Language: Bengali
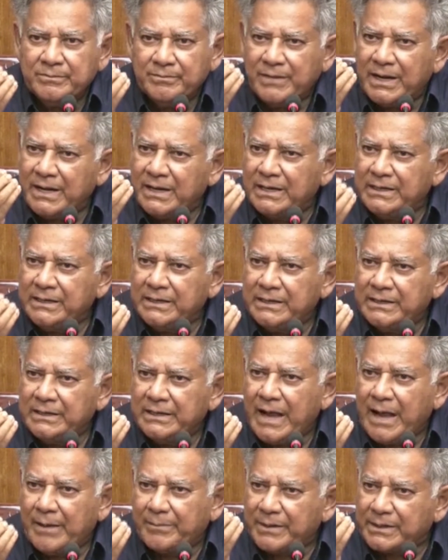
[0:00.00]
বাঙালি
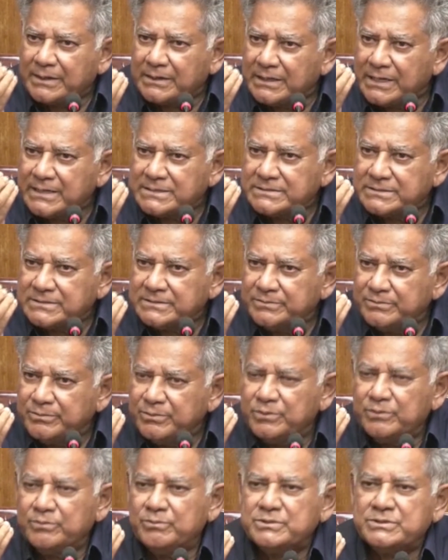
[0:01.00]
আপার ক্লাস
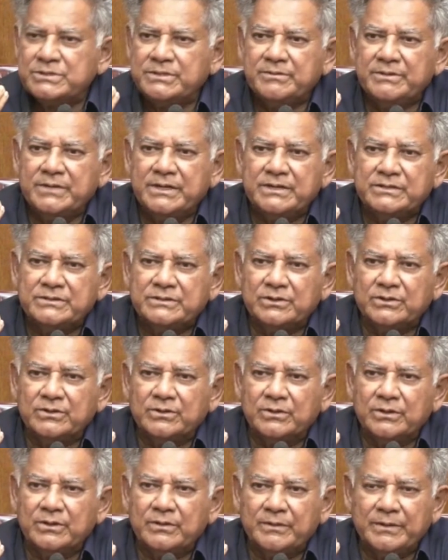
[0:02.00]
মুসলিম লীগের ছিল
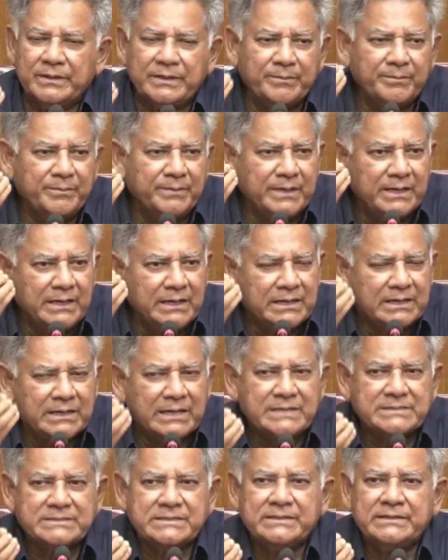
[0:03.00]
এটা মিডল
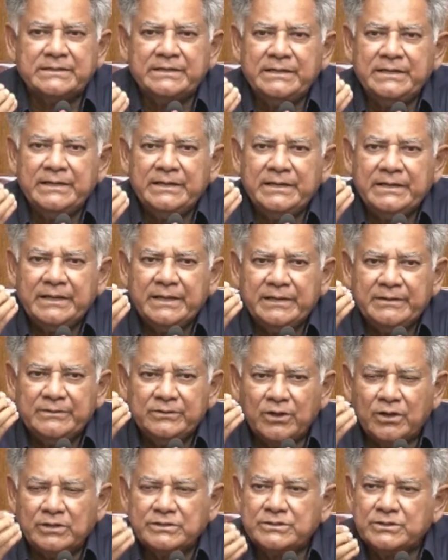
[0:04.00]
ক্লাসের
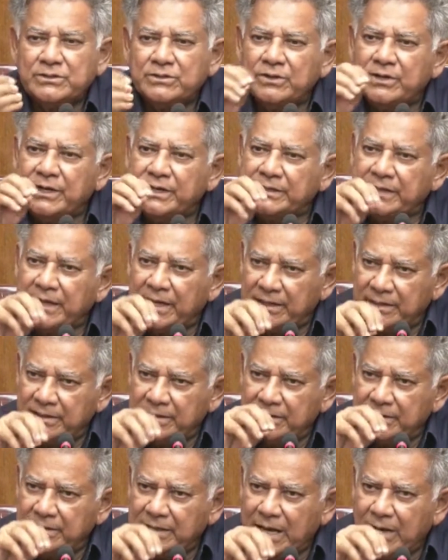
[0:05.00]
দল ছিল এইটা
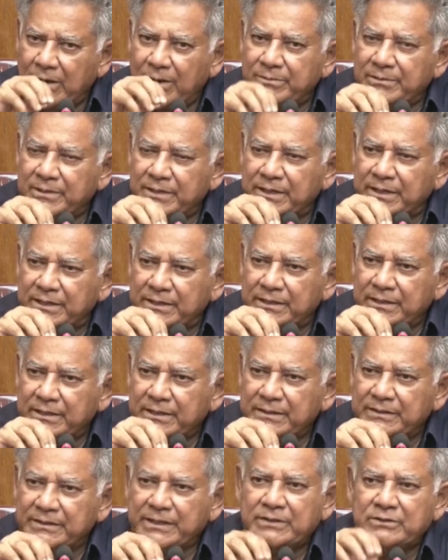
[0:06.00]
আওয়ামী লীগ
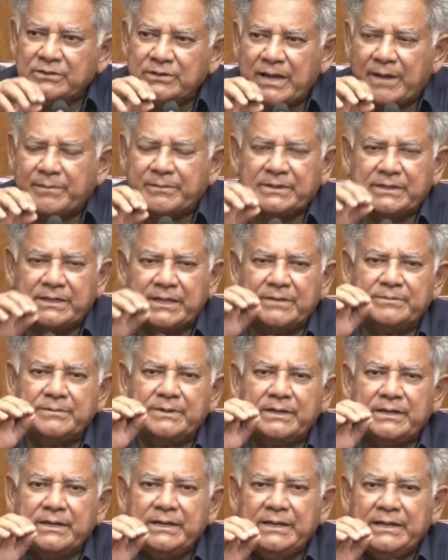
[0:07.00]
যে জন্য আপনি
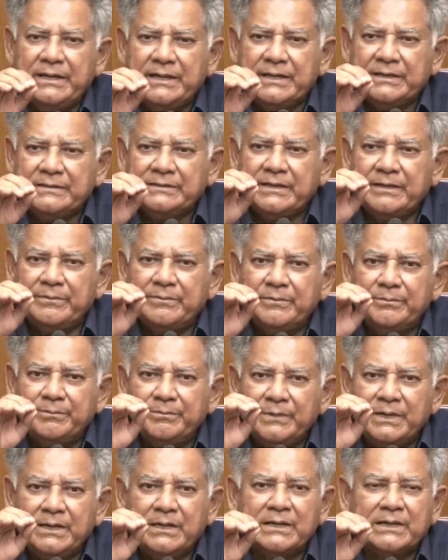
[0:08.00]
দেখবেন যে
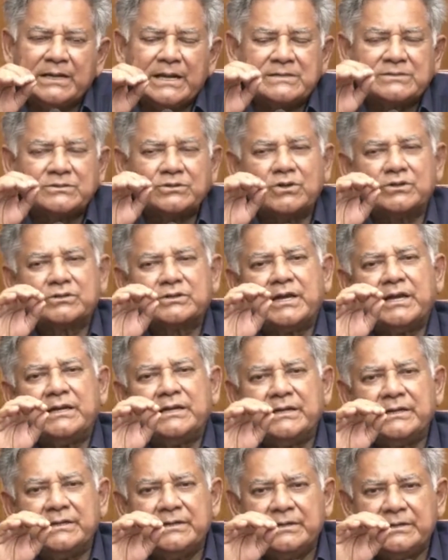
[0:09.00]
মিডল ক্লাস
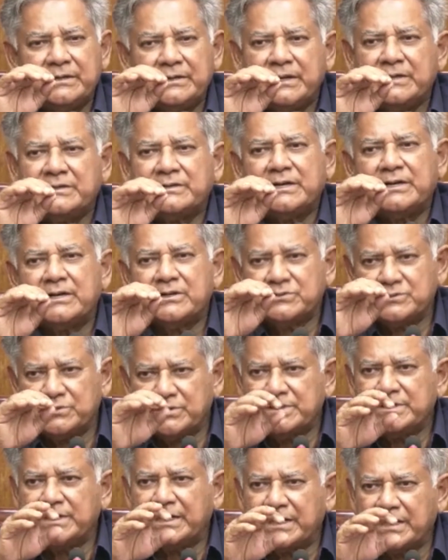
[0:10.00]
তৎকালীন
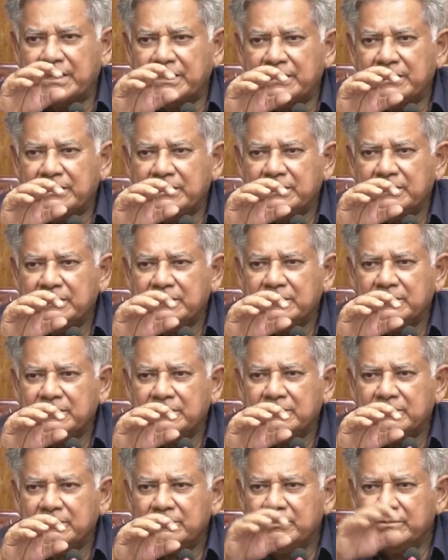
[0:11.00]
ইন্টেলেকচুয়াল যারা
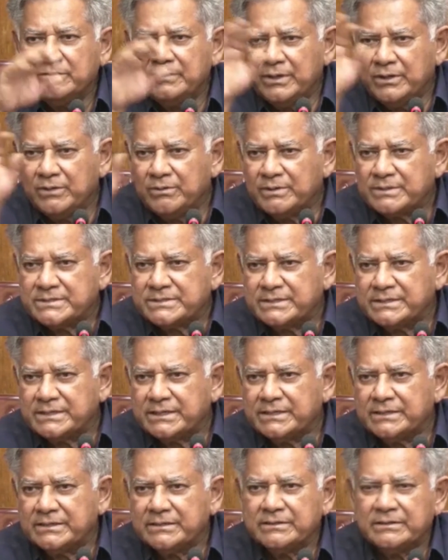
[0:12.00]

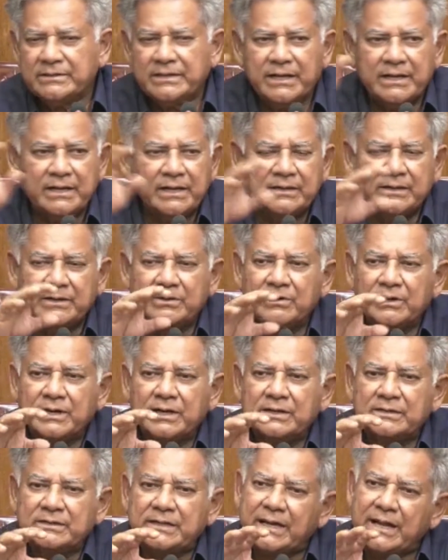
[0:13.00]
ইউনিভার্সিটির এখানের
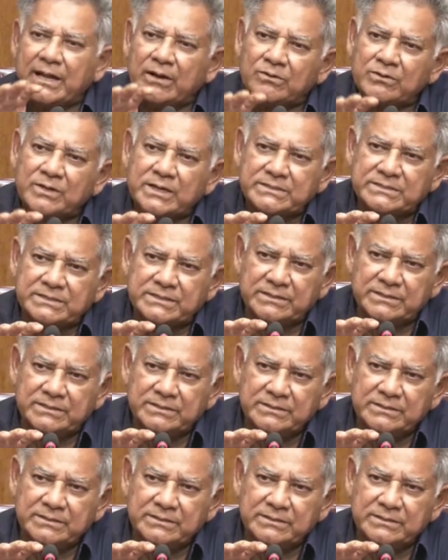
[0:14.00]
ওখানে তারা এখনও আছে